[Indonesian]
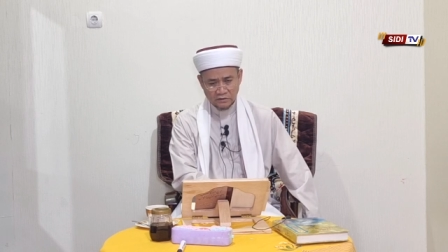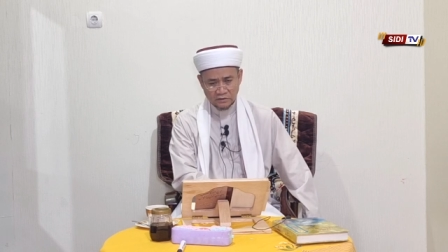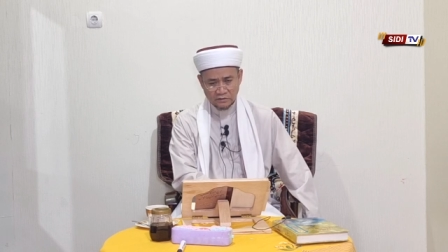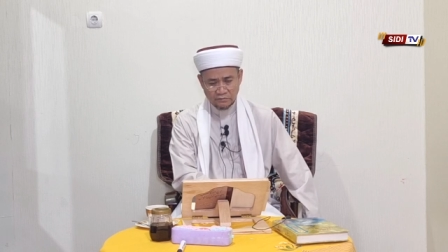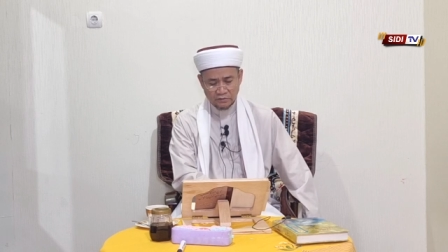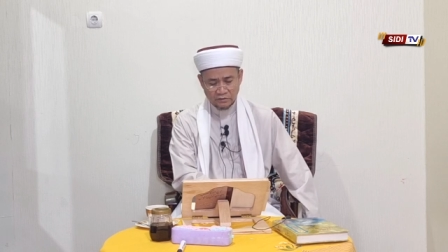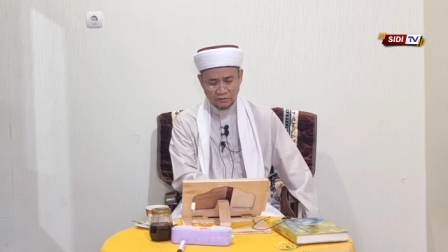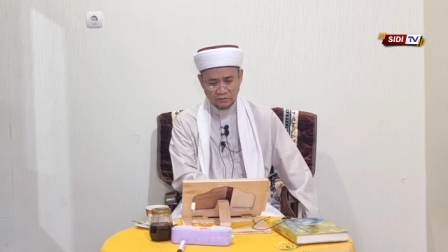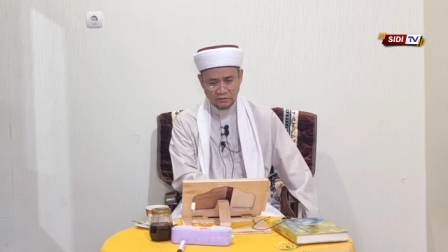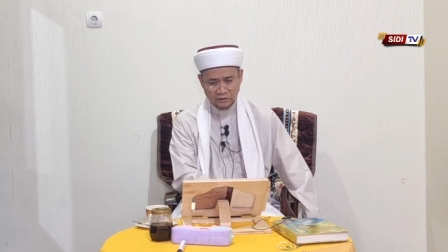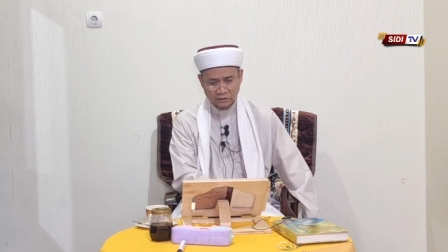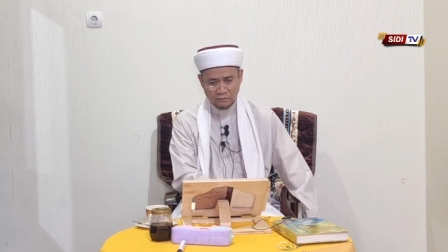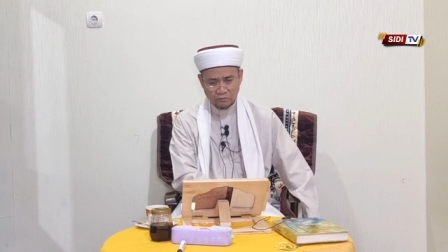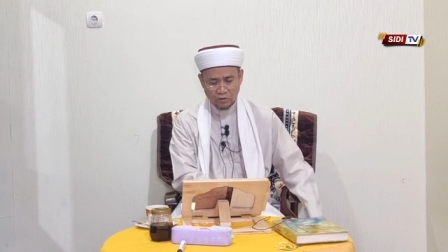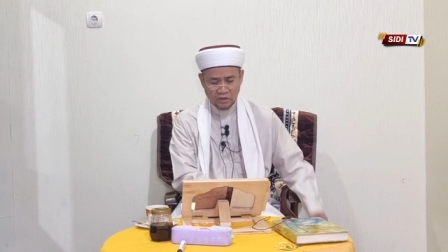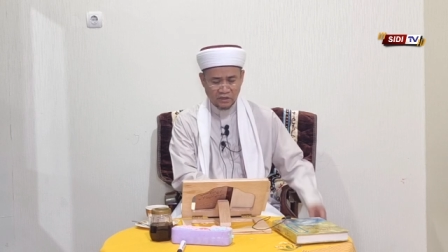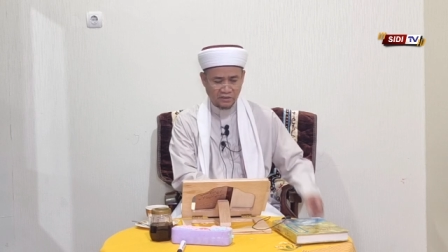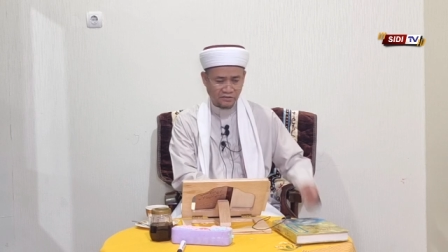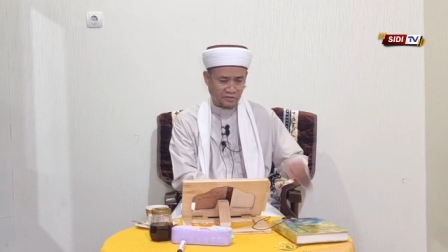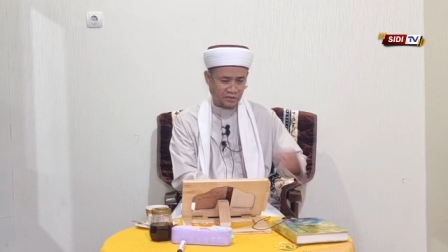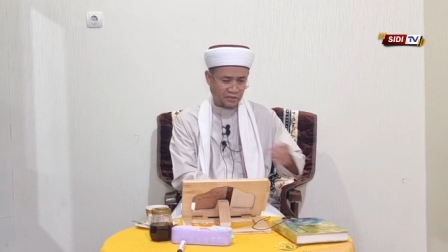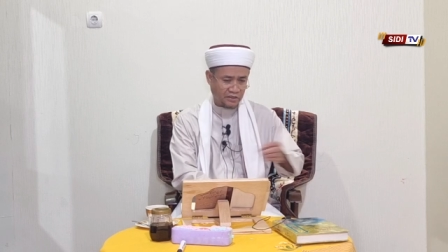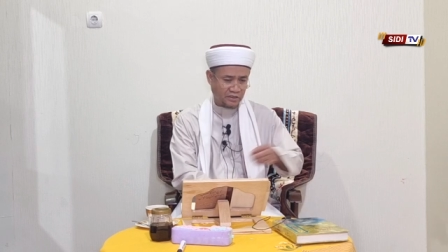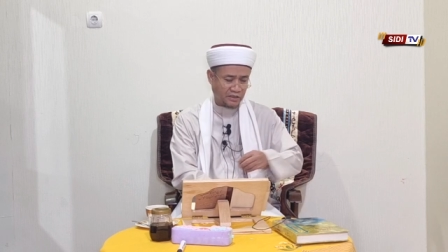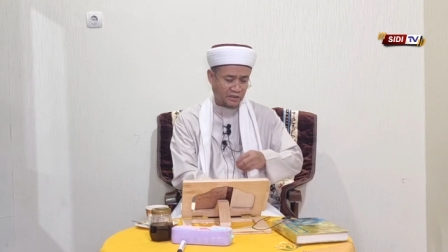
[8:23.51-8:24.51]
Sebetulnya
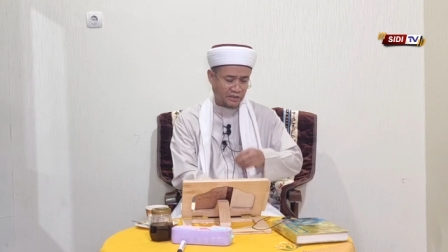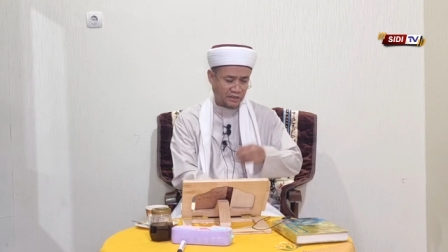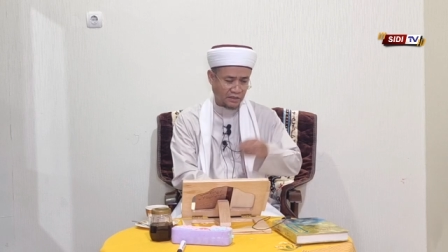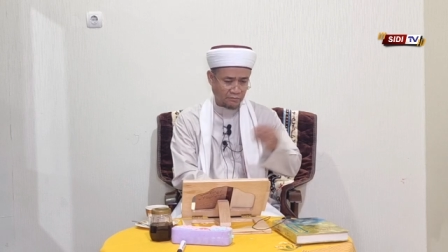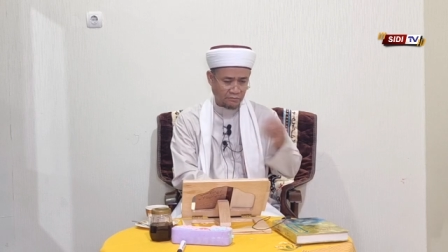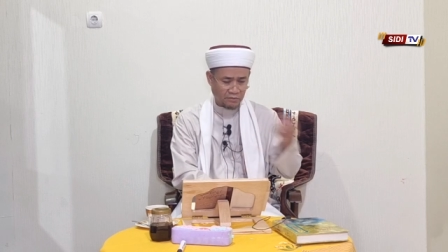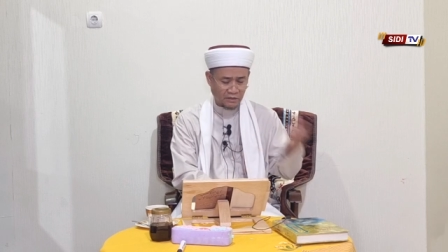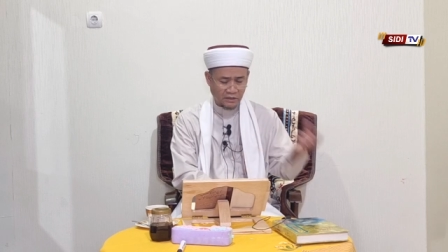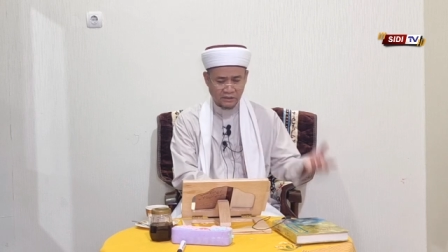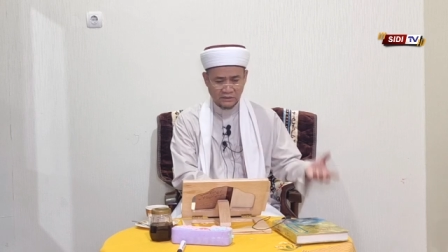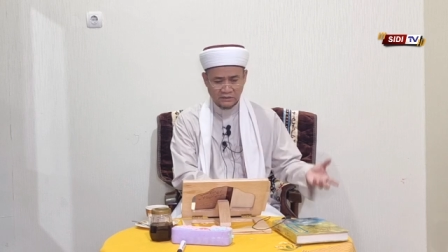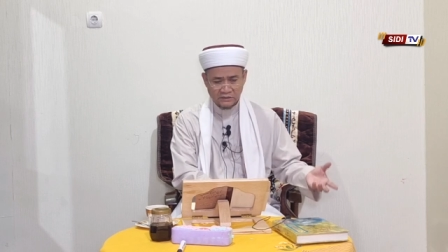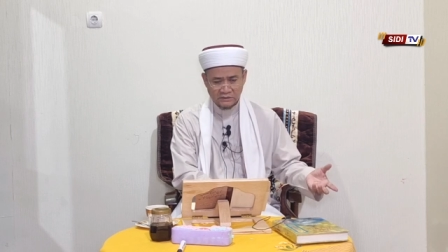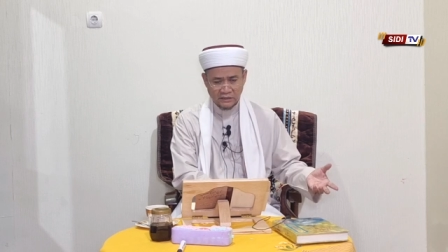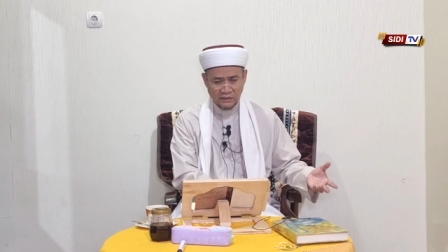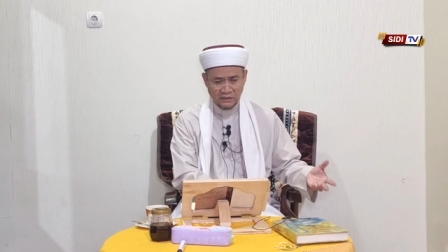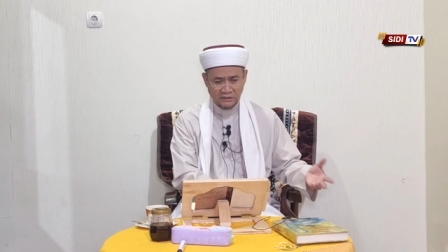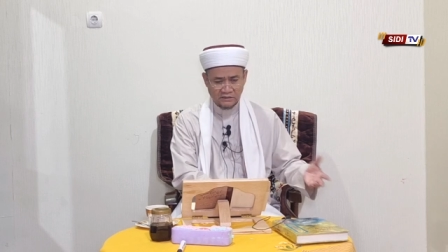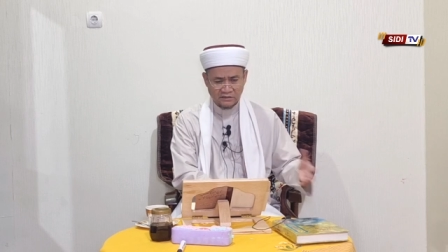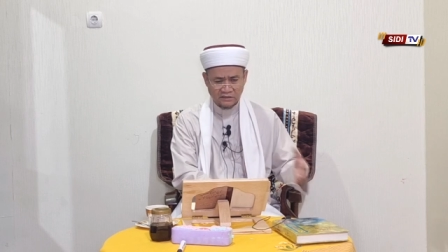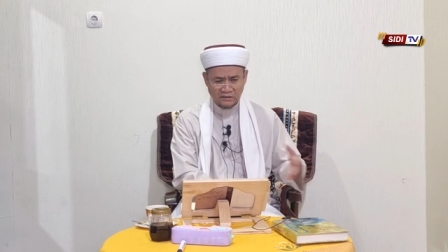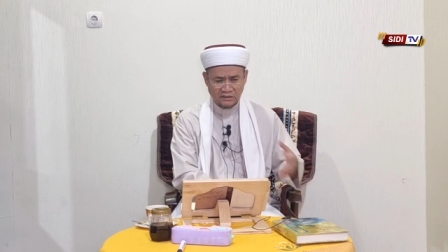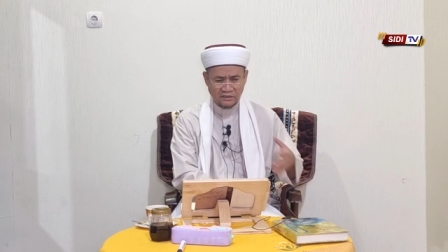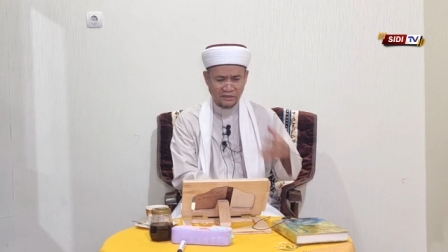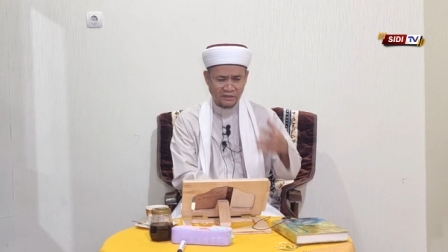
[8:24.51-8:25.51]
bukan zikir yang
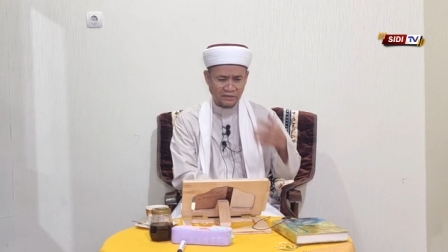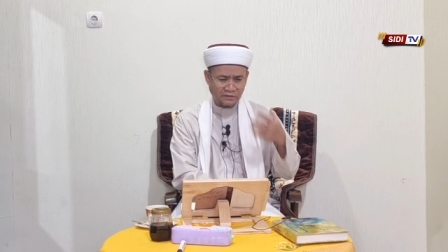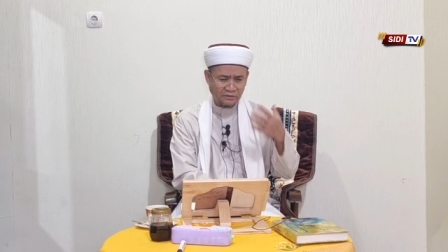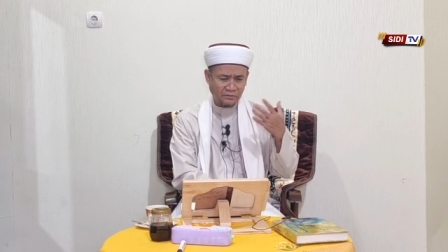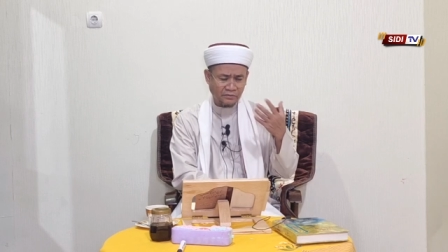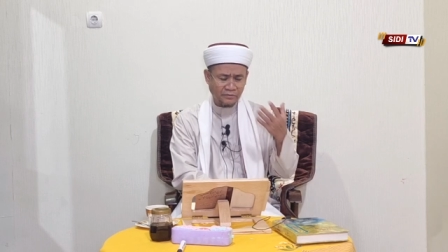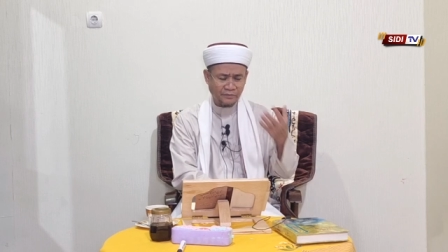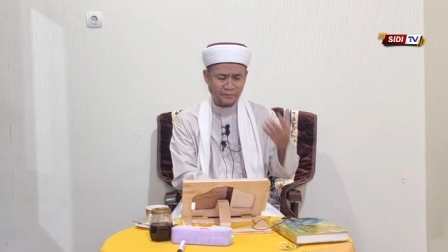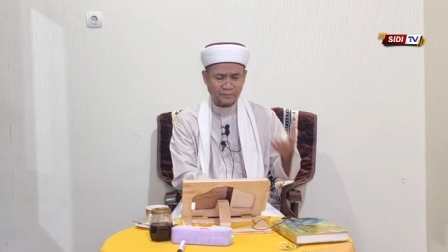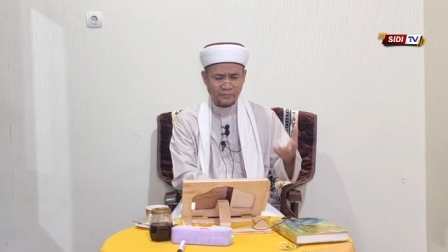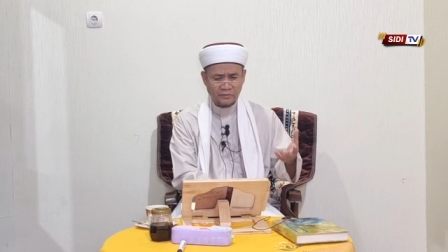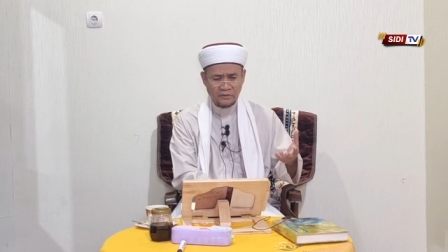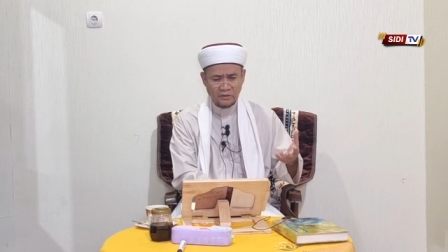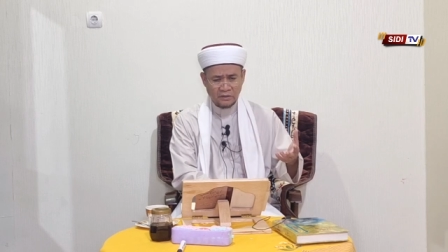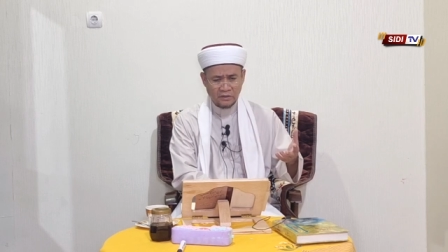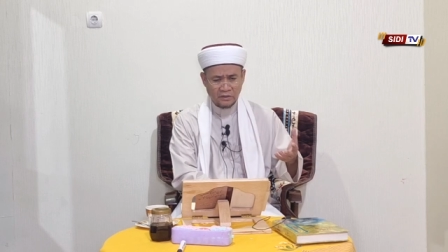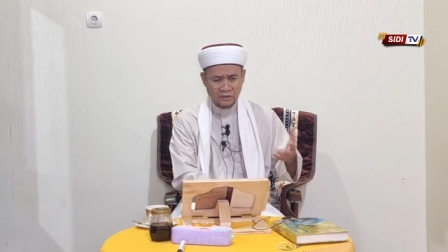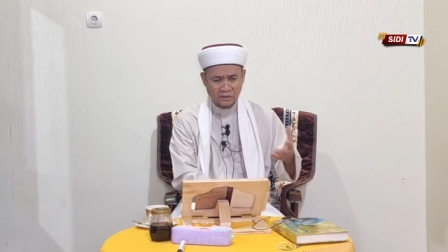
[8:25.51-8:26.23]
bekerja, zikir itu